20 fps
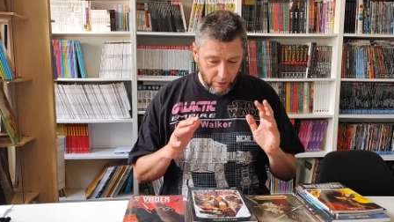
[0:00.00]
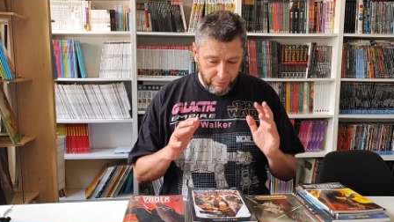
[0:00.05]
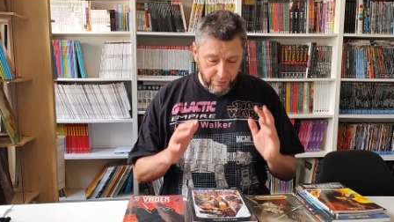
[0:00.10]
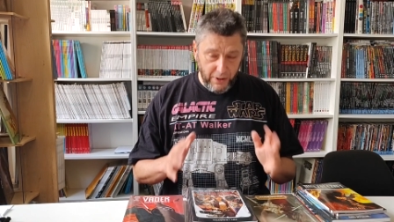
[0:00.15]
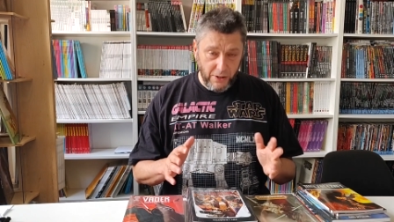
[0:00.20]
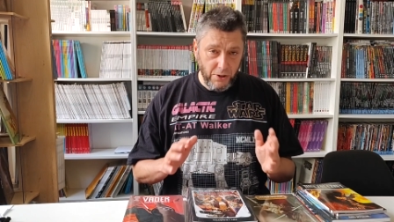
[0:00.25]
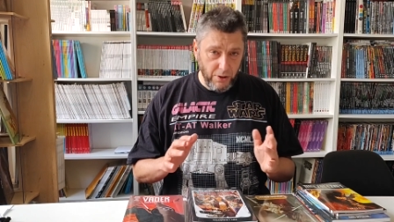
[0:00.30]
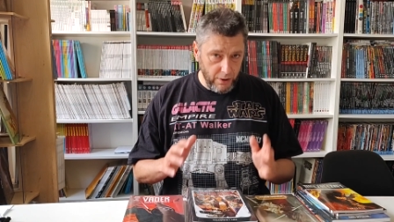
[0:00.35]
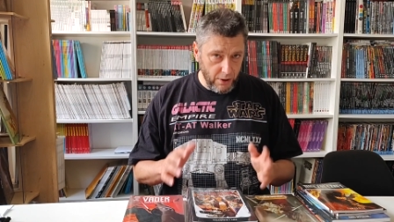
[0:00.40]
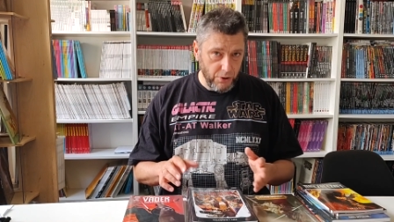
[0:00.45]

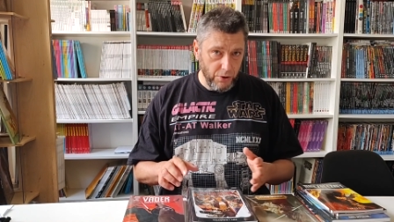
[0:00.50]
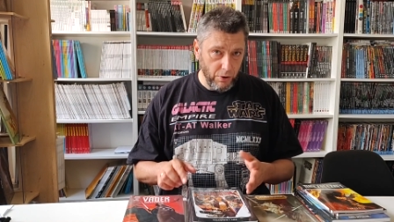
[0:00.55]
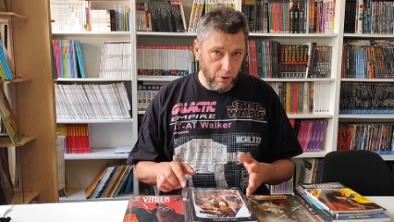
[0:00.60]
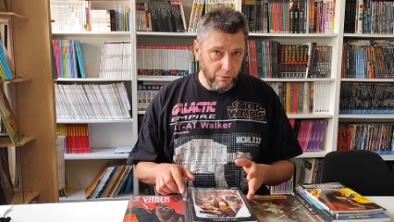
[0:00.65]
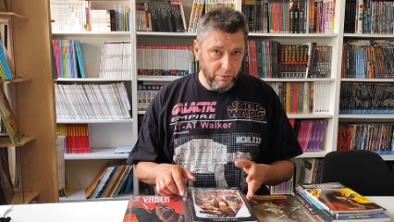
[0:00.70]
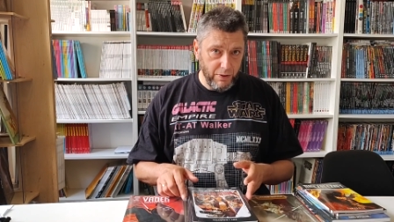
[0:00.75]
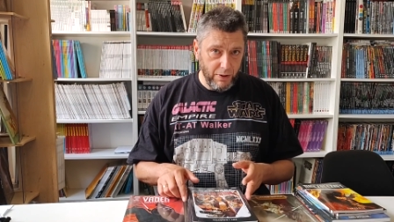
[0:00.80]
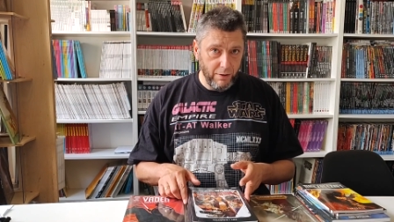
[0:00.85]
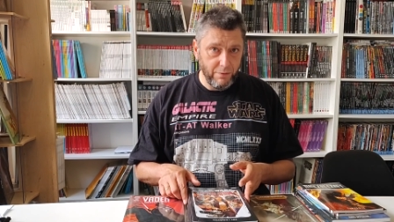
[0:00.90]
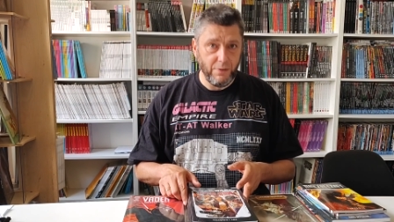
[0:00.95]
ofercie
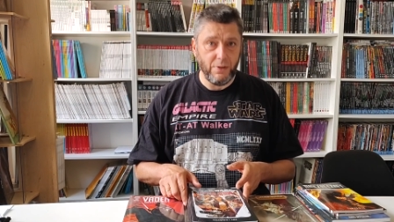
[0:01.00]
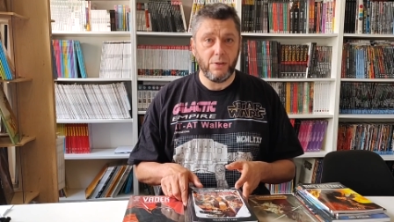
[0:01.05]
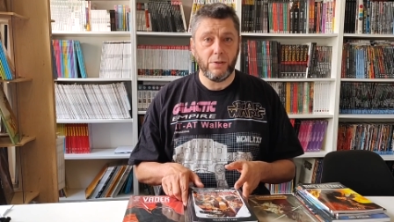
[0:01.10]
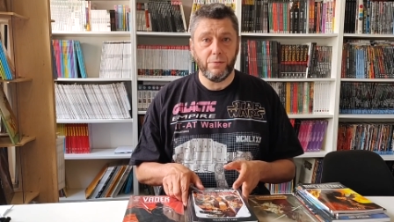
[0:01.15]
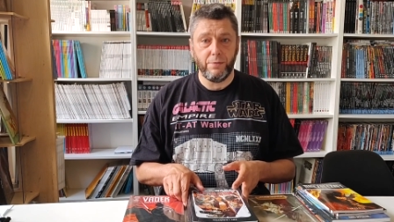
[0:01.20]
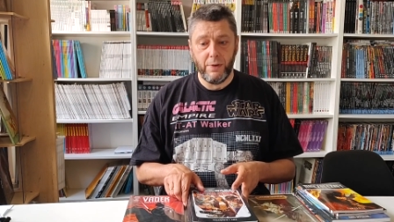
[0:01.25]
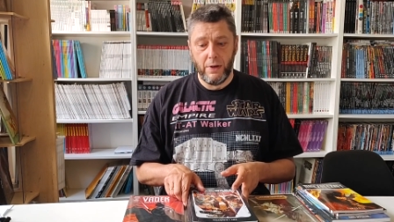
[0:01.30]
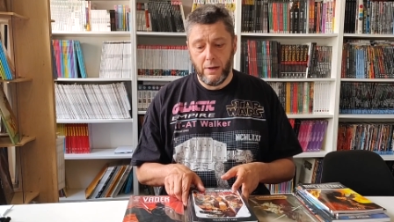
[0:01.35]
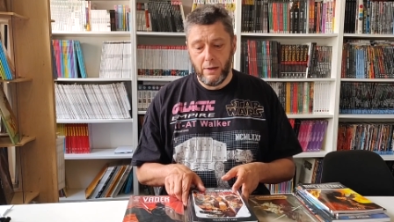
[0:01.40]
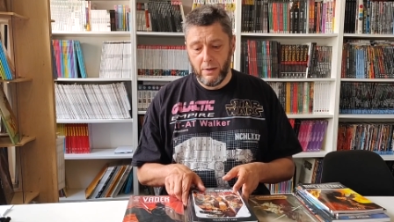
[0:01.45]
naszego
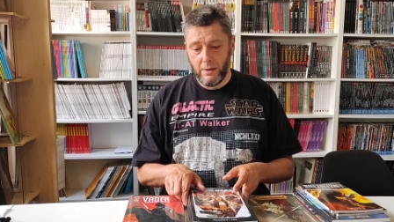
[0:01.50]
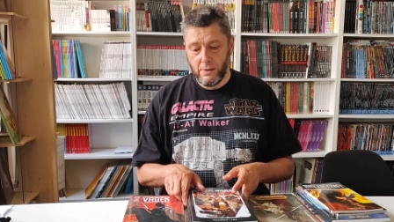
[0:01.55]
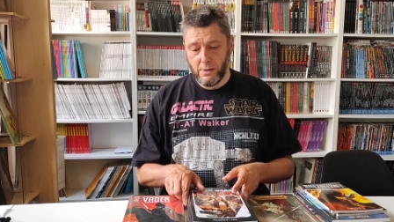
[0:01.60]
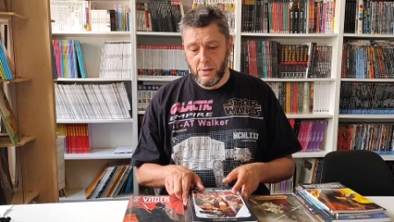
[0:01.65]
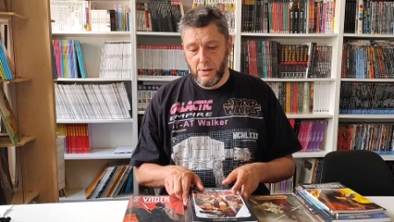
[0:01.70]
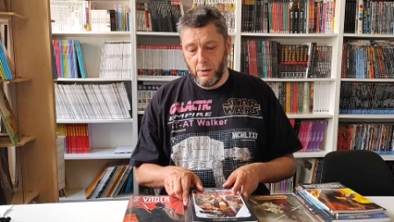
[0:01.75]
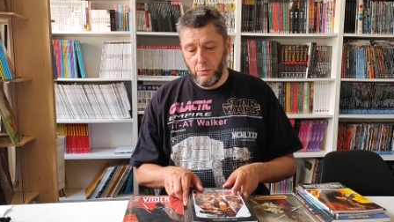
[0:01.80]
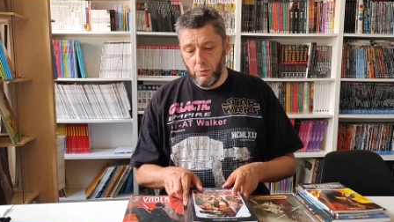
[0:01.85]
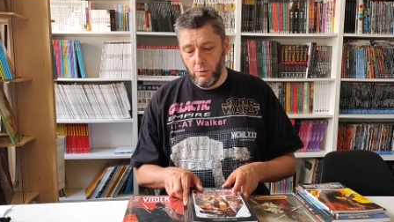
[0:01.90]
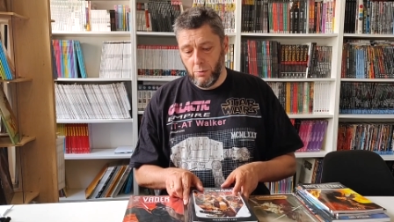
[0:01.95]
wydawnictwa
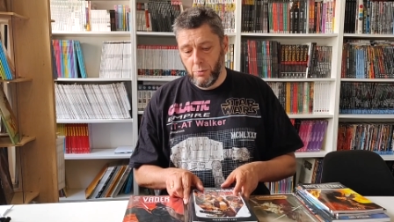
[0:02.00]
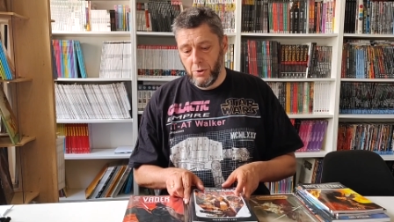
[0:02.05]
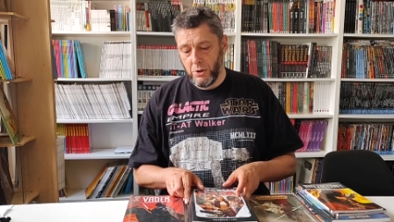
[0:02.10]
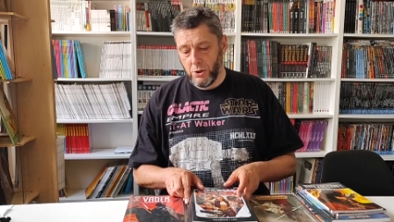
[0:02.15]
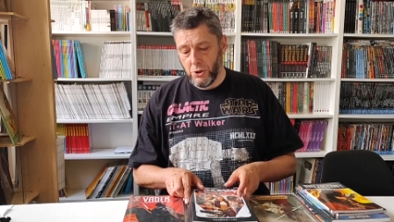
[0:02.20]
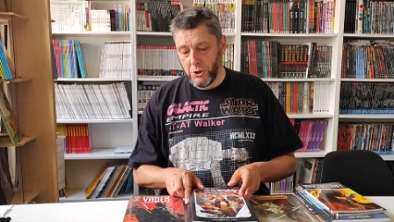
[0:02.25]
znajdują się